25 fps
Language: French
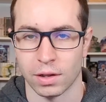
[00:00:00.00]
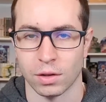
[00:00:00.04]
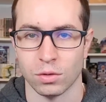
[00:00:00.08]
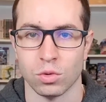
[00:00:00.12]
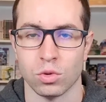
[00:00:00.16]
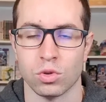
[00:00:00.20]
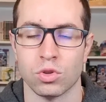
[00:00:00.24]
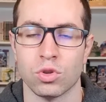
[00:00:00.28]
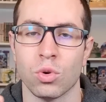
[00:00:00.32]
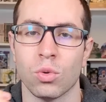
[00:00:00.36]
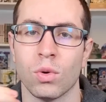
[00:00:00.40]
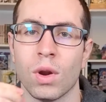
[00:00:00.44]

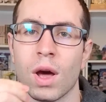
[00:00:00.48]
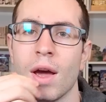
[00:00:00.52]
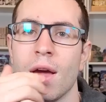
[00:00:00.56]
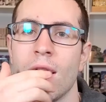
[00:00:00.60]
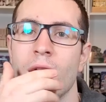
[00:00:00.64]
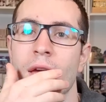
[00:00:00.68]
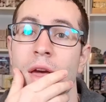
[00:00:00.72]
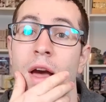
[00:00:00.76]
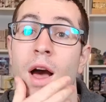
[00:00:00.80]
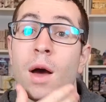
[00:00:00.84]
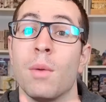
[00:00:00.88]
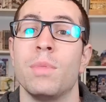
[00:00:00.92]
traduction là
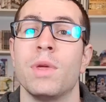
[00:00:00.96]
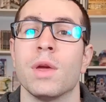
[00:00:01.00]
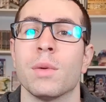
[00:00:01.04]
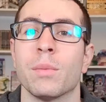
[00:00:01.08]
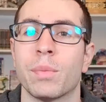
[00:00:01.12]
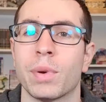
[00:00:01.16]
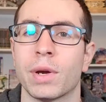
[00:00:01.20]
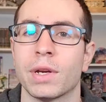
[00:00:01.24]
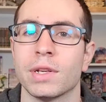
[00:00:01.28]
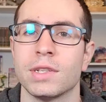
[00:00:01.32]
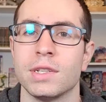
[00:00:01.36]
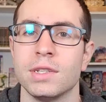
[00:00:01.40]
a bien
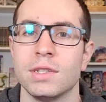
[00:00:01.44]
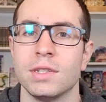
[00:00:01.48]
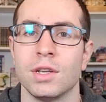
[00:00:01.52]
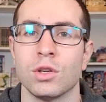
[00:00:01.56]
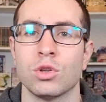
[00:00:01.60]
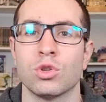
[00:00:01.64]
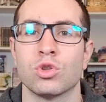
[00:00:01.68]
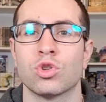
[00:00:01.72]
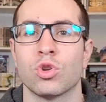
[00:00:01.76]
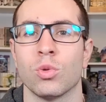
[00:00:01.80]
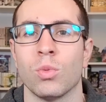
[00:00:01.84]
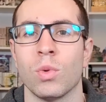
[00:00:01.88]

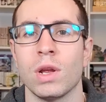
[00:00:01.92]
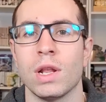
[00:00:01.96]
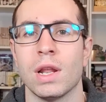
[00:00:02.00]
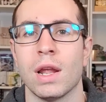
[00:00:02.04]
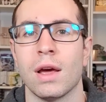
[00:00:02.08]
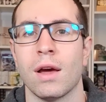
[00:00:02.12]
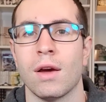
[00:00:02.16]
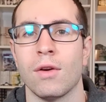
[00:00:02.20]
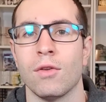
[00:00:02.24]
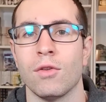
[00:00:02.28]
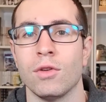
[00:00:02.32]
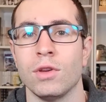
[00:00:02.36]
précisé que justement
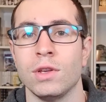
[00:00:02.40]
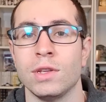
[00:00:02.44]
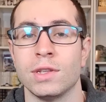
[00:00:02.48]
il, a,